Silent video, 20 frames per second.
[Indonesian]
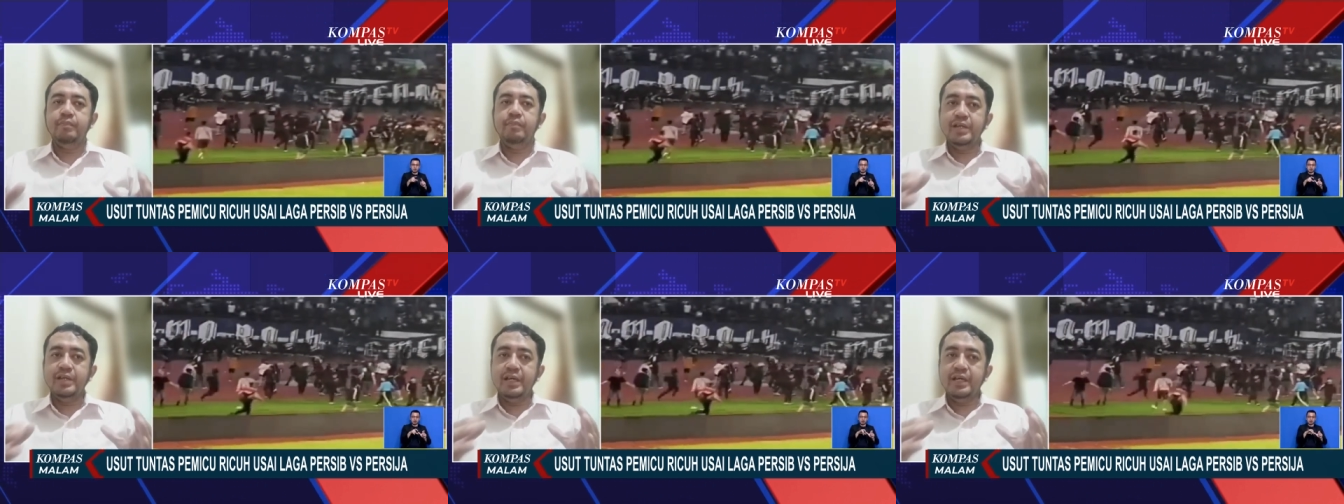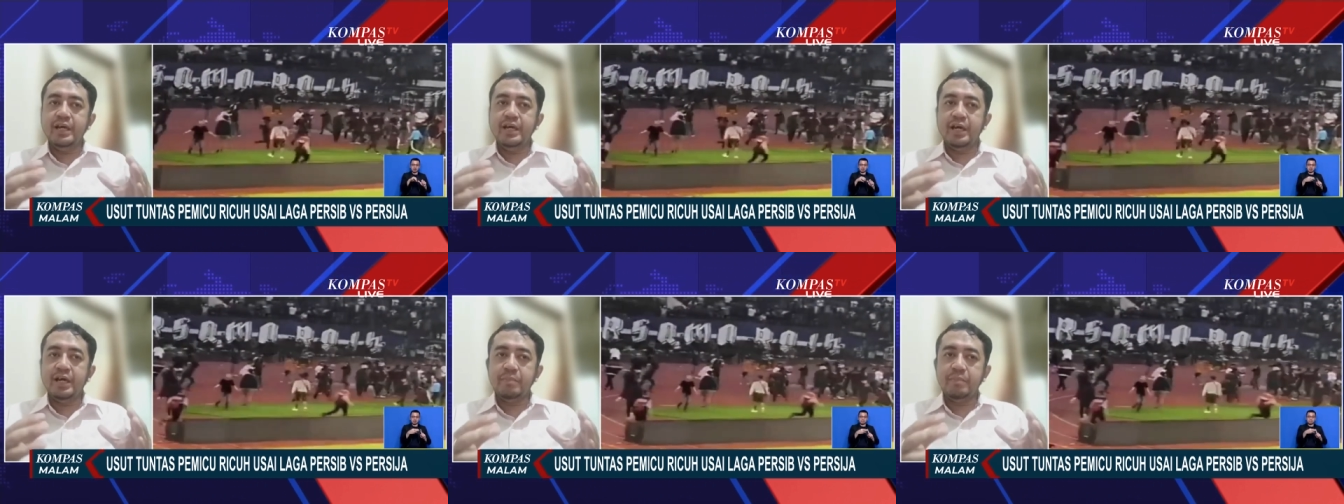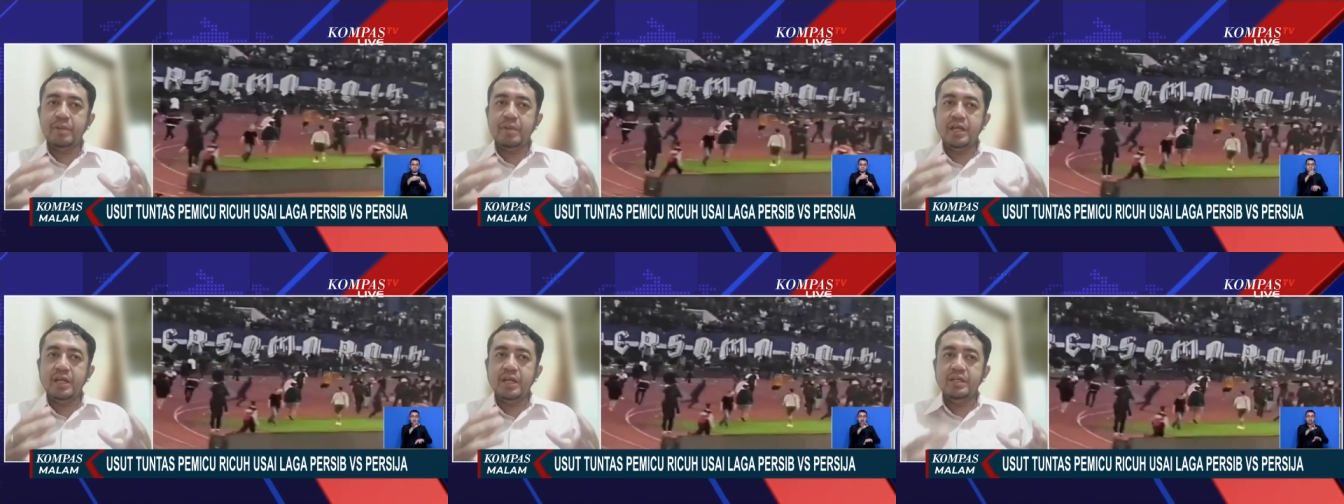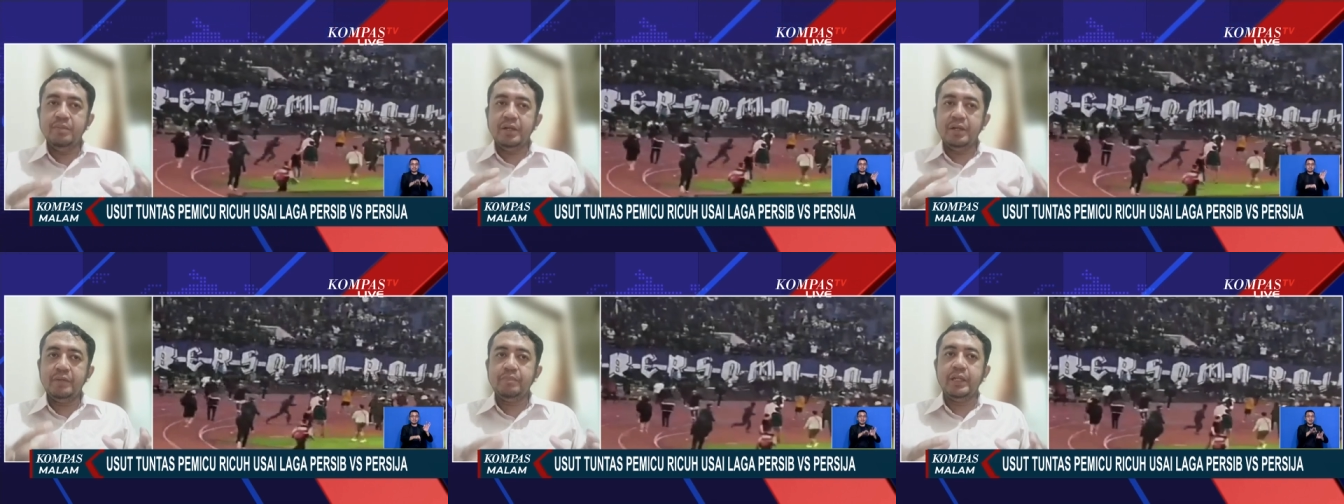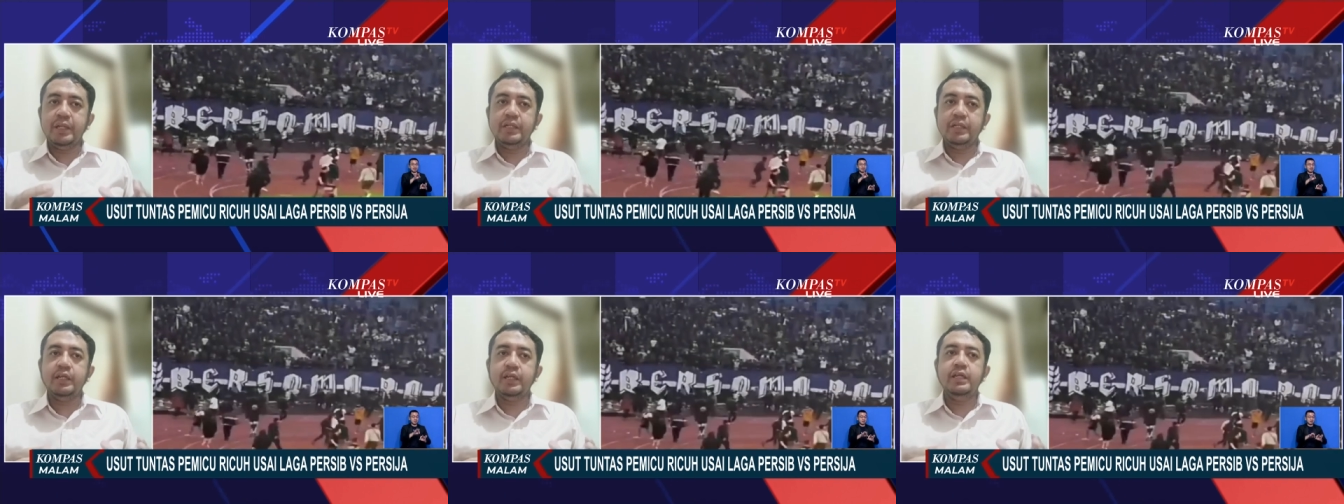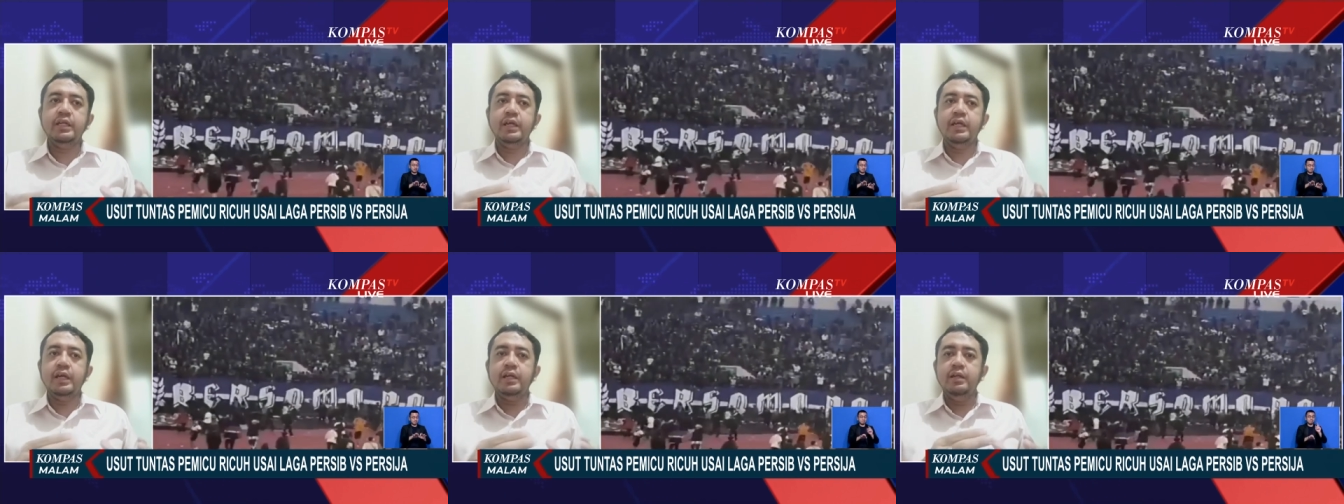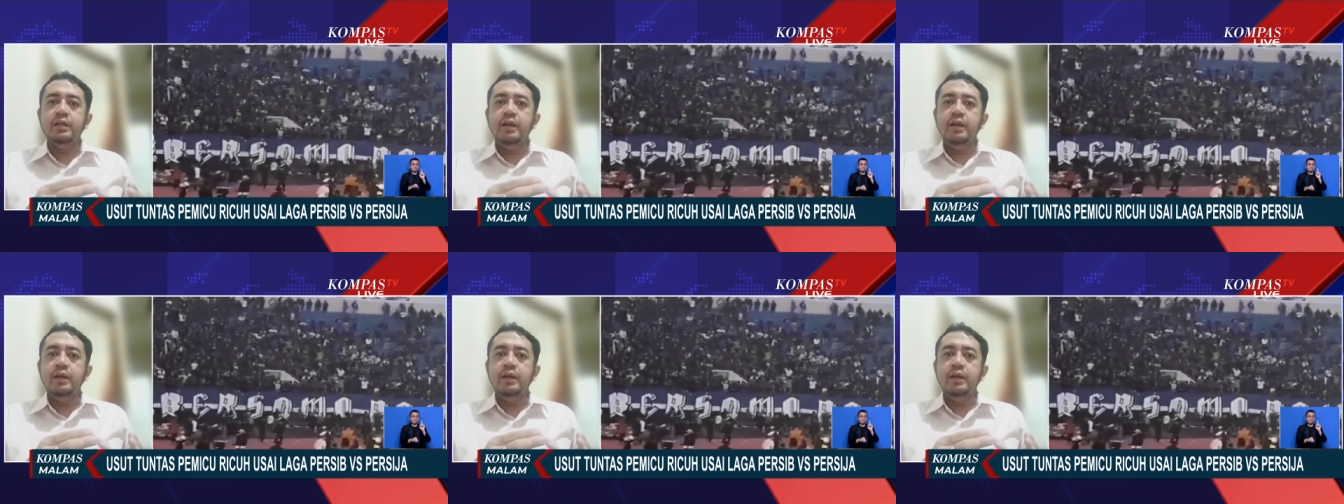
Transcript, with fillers: jajaran manajemen PT dengan